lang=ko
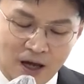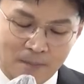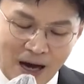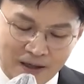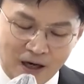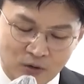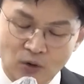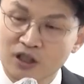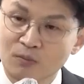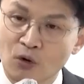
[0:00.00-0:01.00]
방향으로
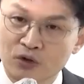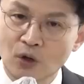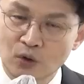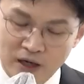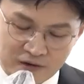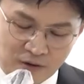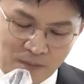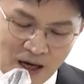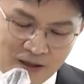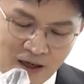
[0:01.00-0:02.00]
그 목적으로 개선
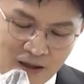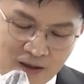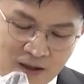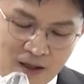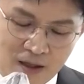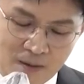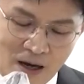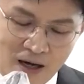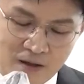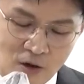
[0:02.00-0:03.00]

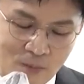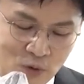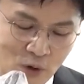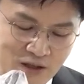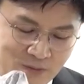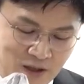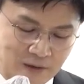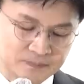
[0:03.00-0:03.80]
방안을 검토했습니다.